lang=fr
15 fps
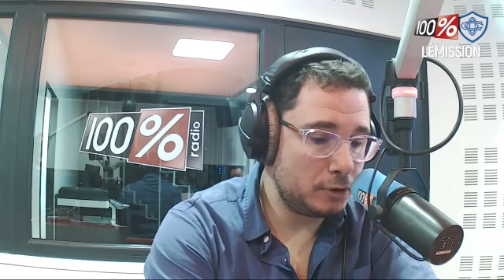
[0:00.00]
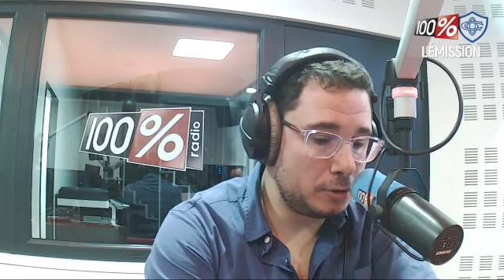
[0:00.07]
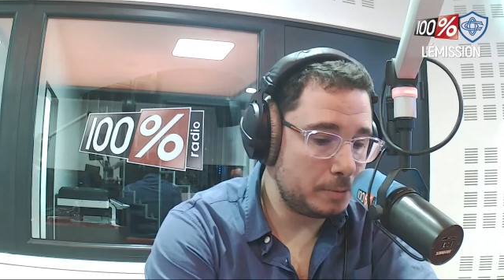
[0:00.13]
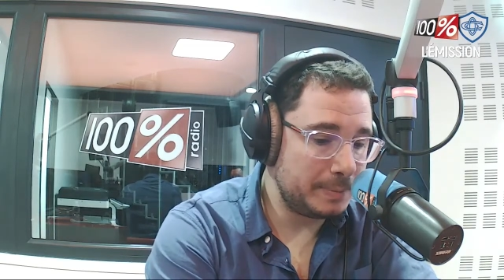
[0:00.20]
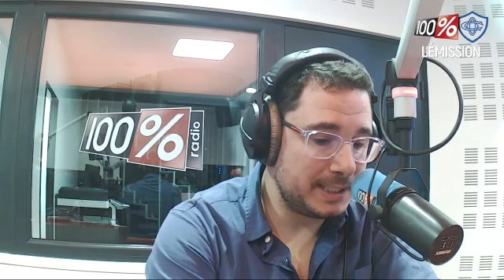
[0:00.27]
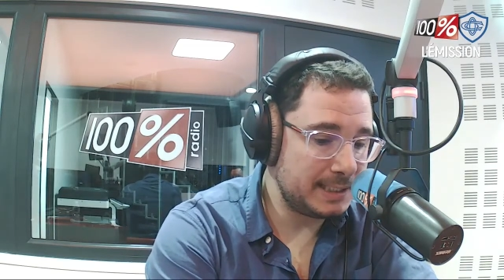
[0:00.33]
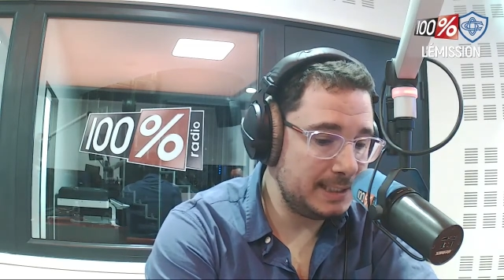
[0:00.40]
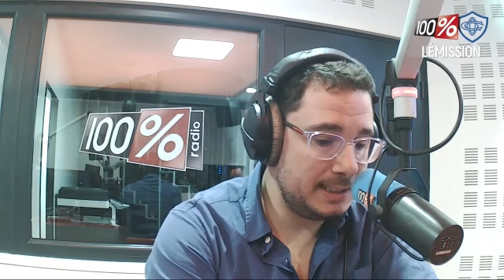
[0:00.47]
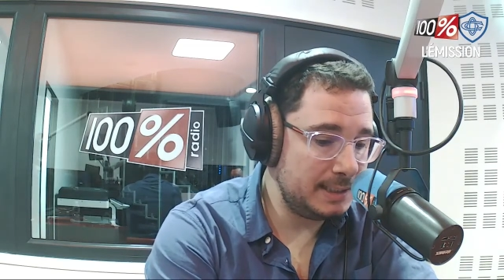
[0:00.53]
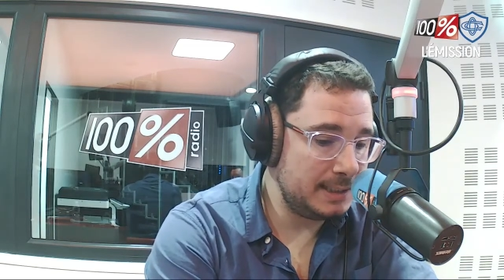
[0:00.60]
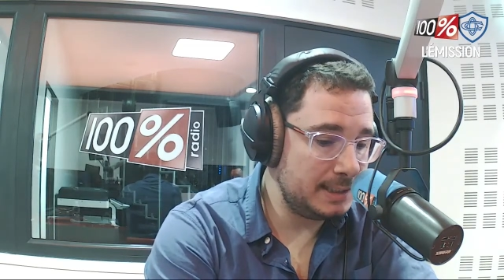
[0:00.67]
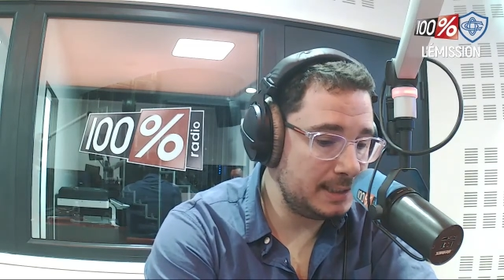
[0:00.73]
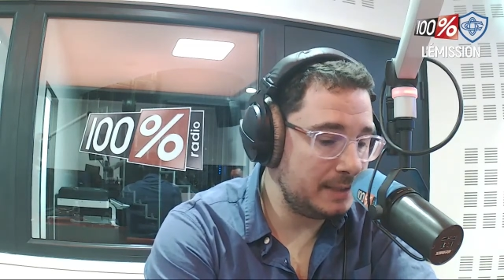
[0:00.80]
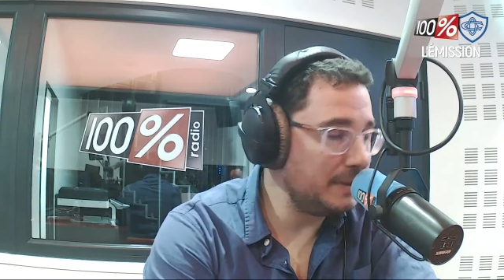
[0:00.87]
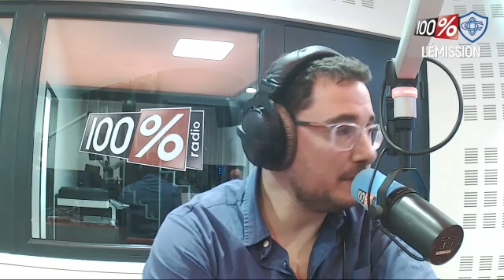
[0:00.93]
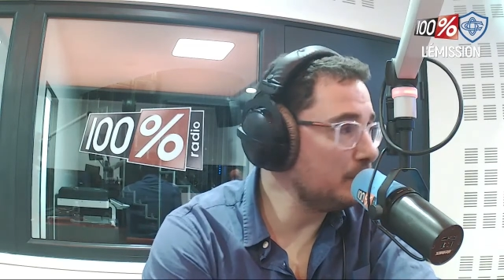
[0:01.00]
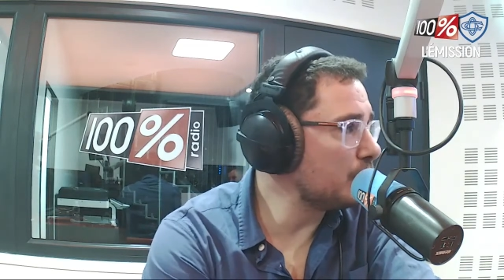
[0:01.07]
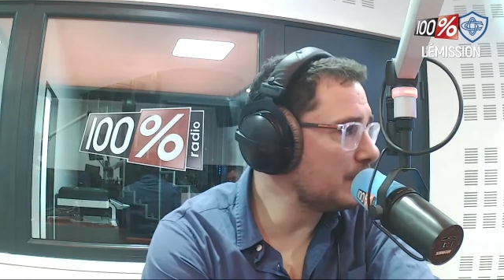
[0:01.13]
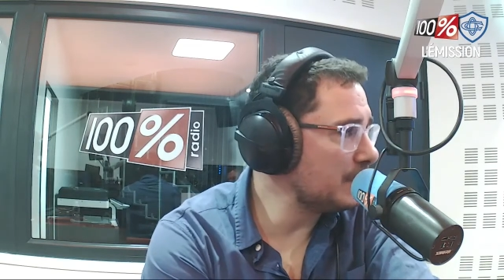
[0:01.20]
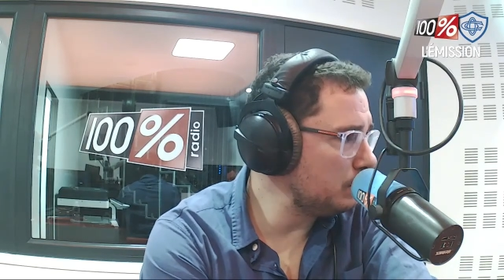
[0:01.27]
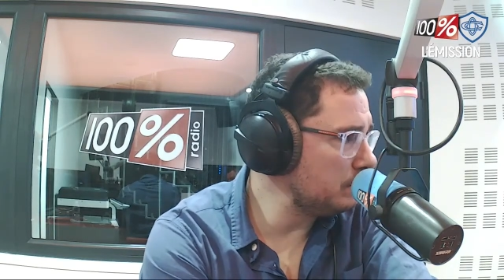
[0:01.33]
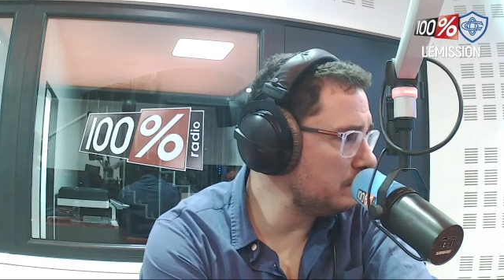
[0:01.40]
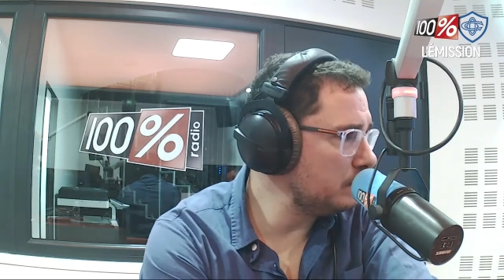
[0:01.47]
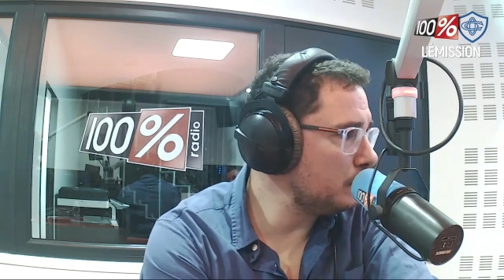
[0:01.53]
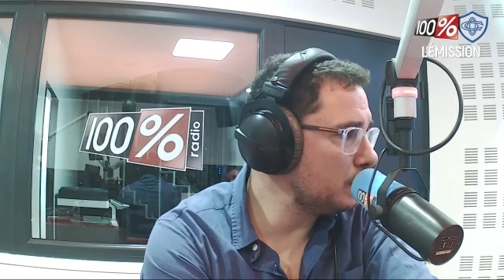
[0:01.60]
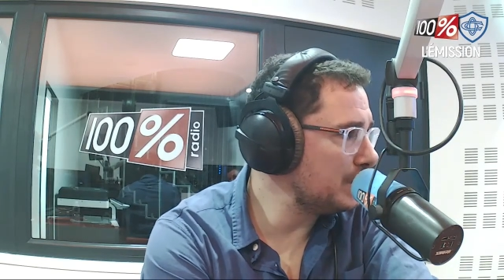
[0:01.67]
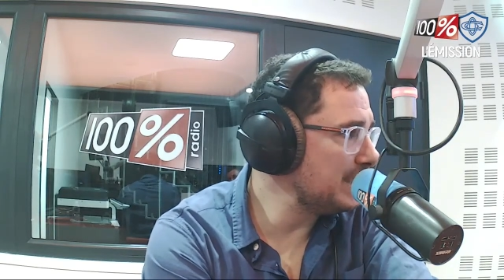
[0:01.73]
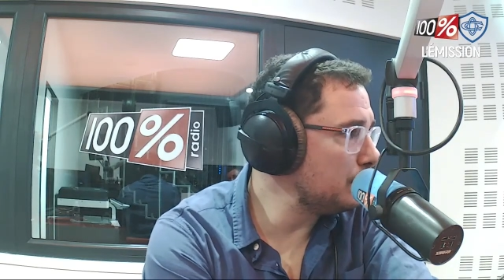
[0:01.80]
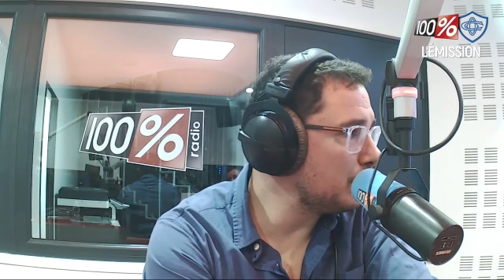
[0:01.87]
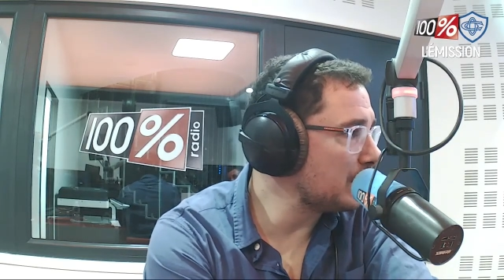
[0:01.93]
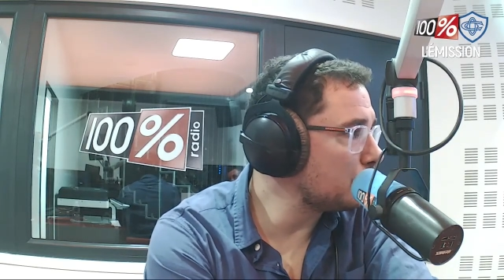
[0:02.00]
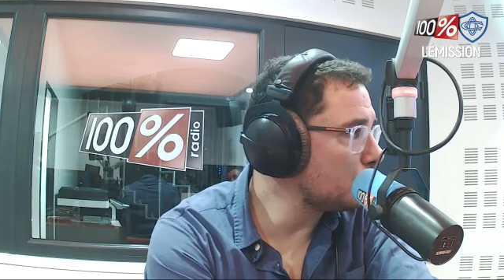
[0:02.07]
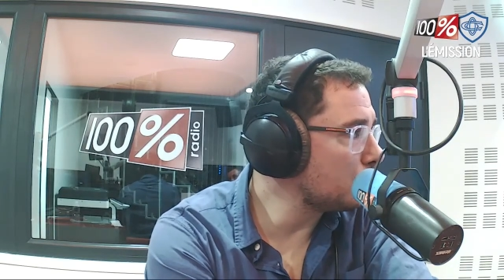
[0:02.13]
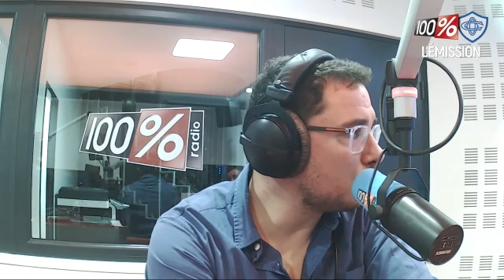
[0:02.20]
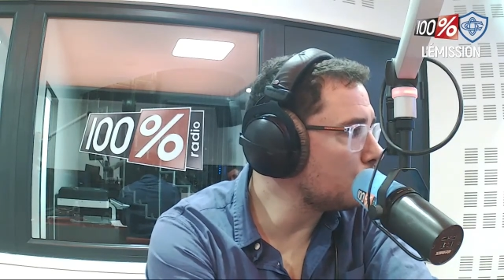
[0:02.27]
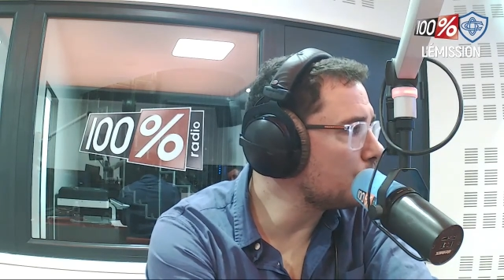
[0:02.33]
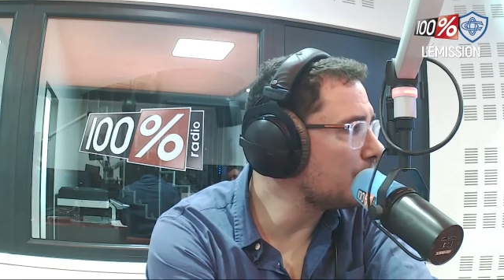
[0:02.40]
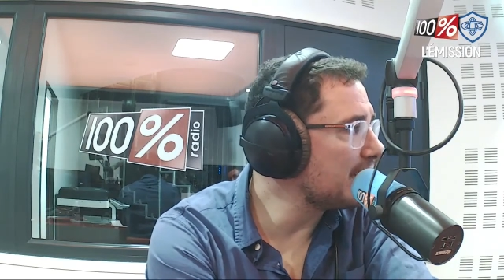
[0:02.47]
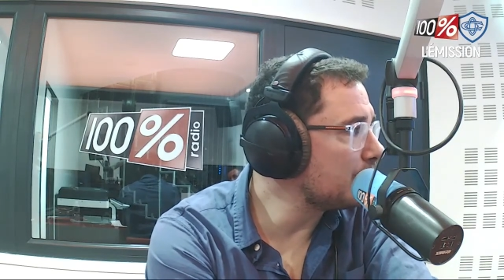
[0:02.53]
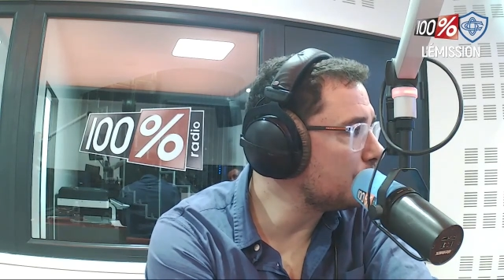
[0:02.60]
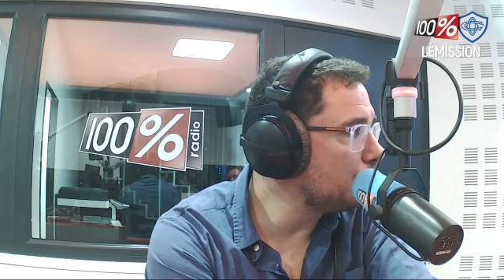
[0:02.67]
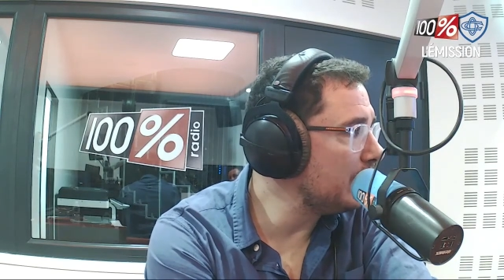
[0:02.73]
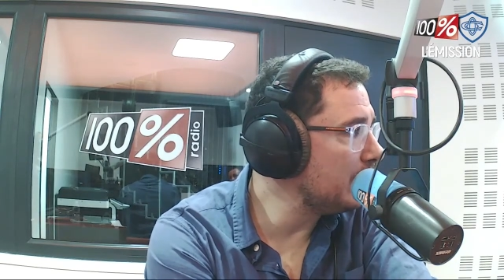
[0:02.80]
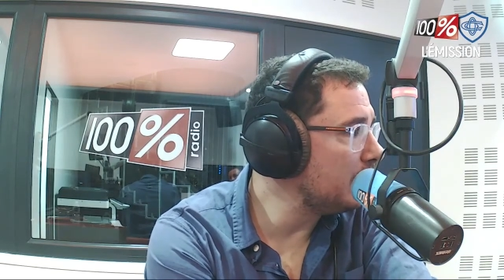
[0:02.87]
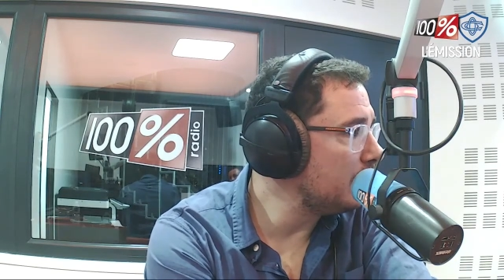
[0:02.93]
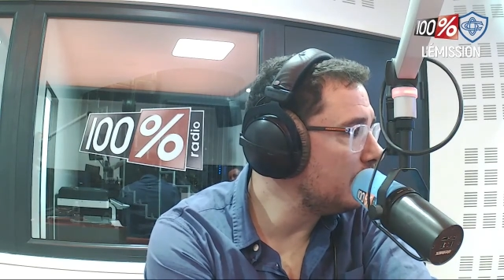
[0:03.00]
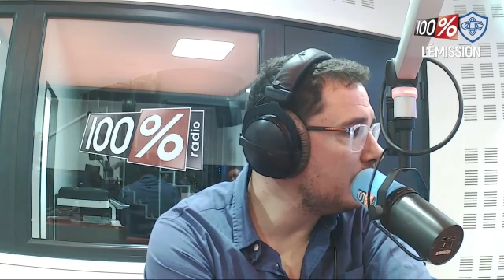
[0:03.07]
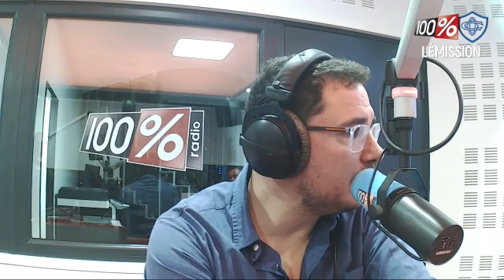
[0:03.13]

copains qui, qui viennent, vous en êtes tous vous de vos situations contractuelles